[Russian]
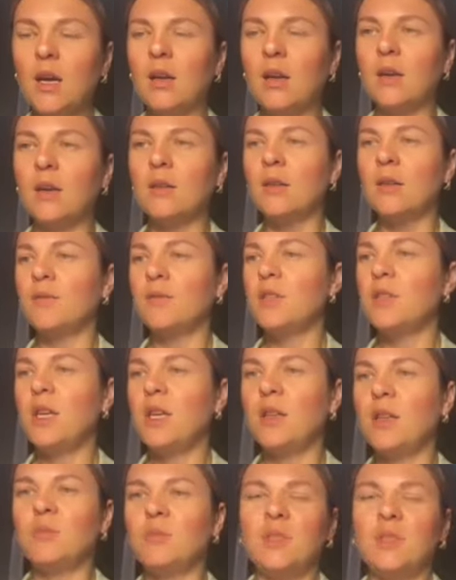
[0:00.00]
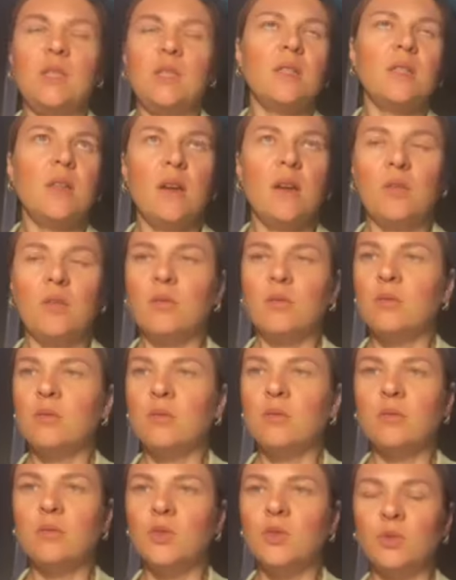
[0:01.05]
А, главнее, там, я не
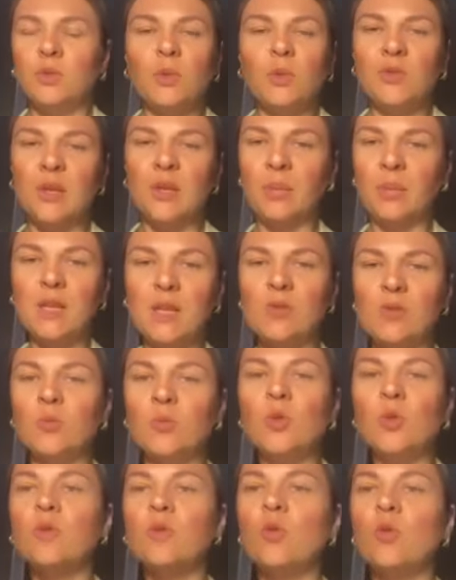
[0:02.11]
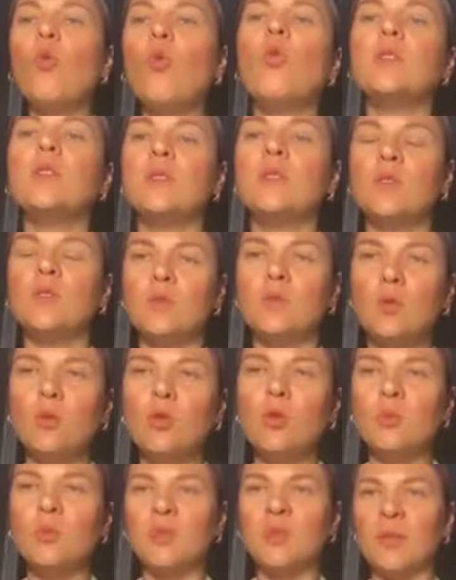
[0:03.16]
знаю, вот мы все празднуем Новый год, и в Новый
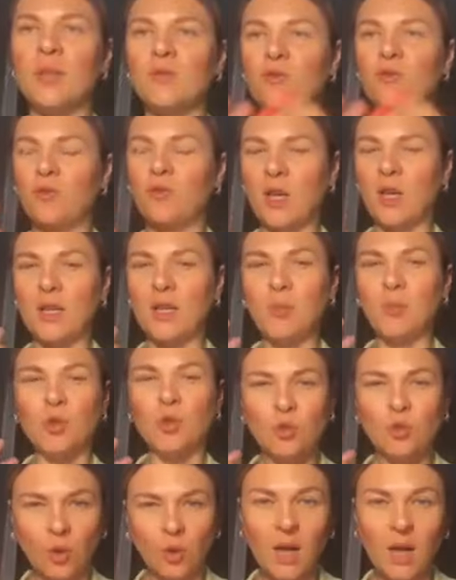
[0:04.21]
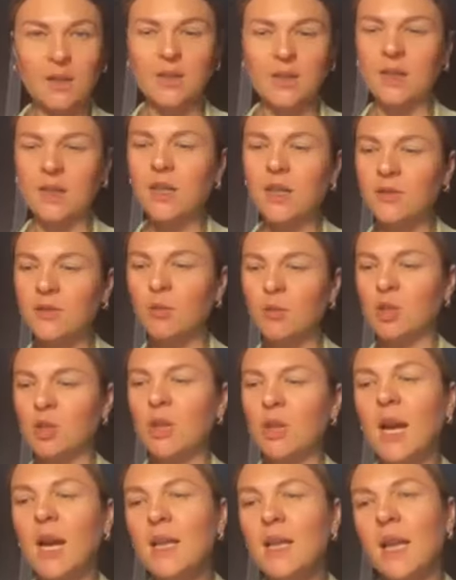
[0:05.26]
год мы там, когда бьют куранты, загадываем
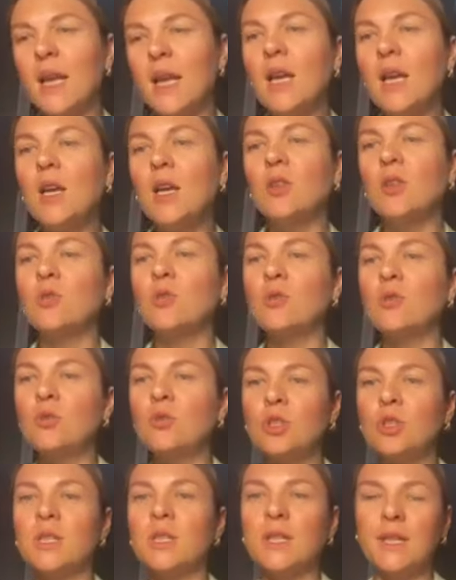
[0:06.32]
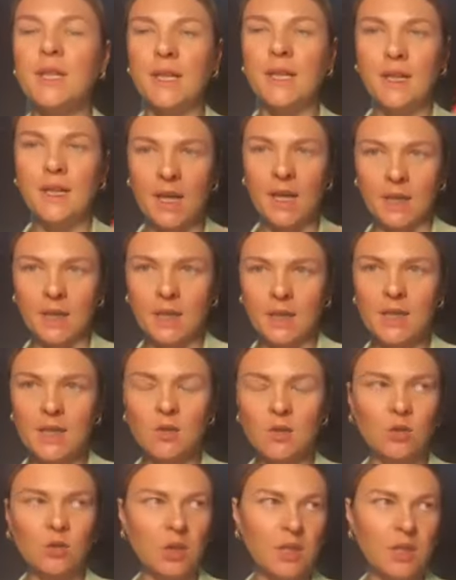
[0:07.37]
желания, но с точки зрения энергии, с
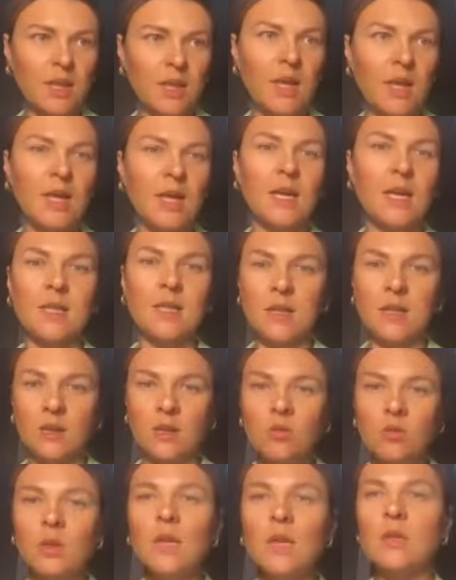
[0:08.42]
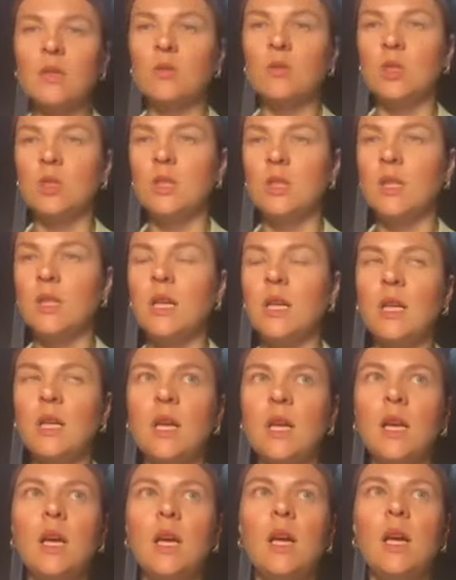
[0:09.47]
точки зрения астрологии, с точки
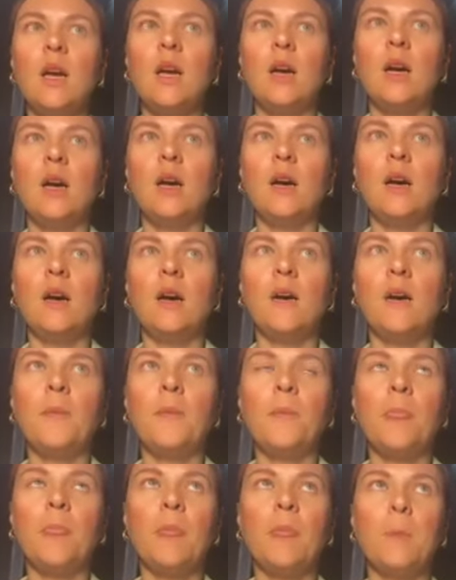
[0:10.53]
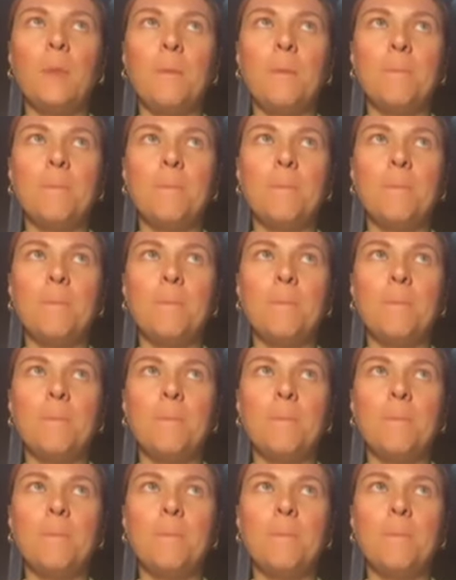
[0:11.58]
зрения э,